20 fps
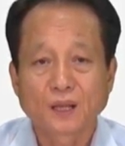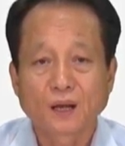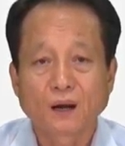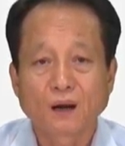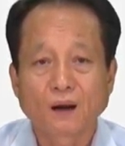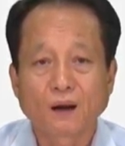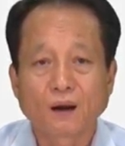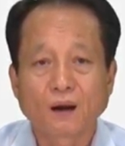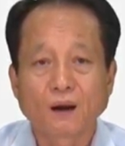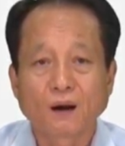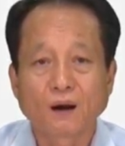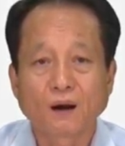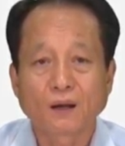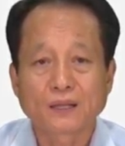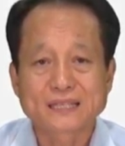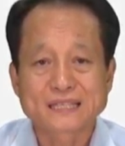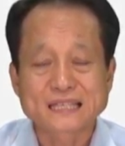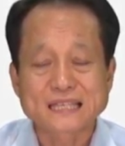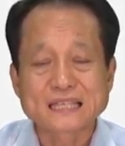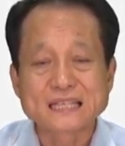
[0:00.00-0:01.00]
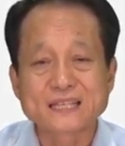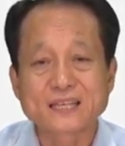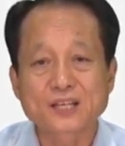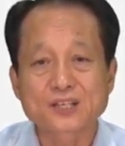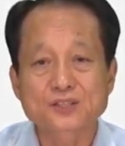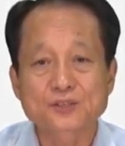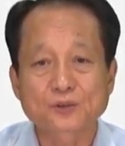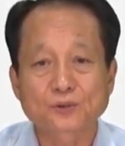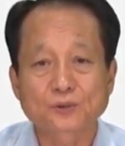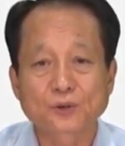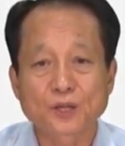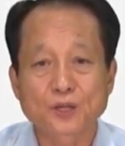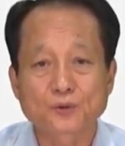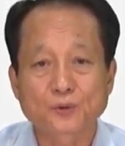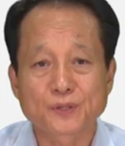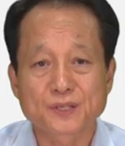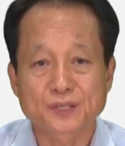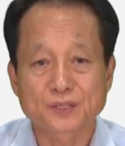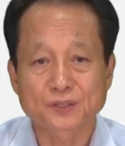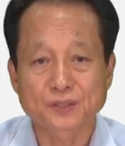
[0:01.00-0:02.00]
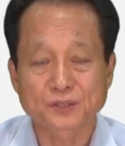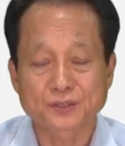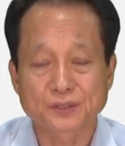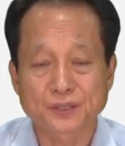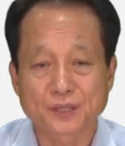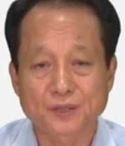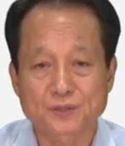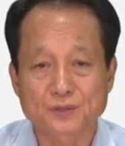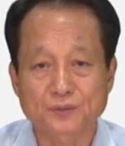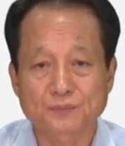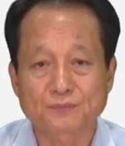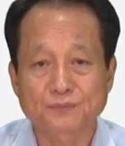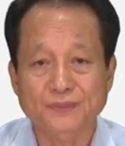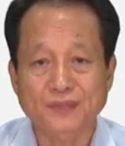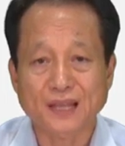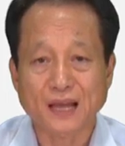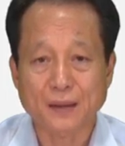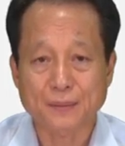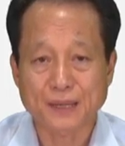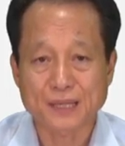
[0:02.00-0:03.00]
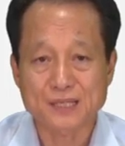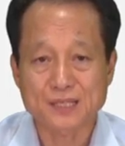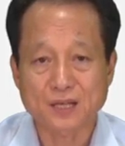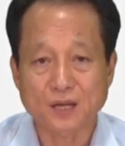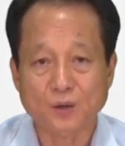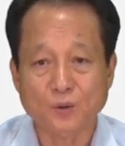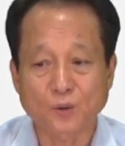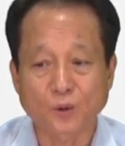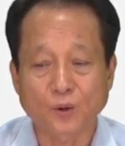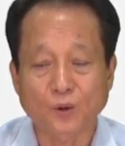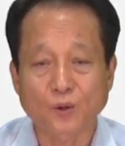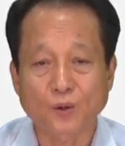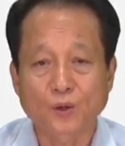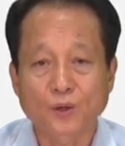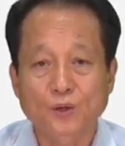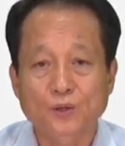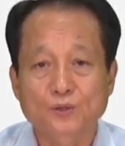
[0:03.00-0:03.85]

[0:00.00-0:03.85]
어, 징계성으로 이루어지는 것들이 좀 다반사고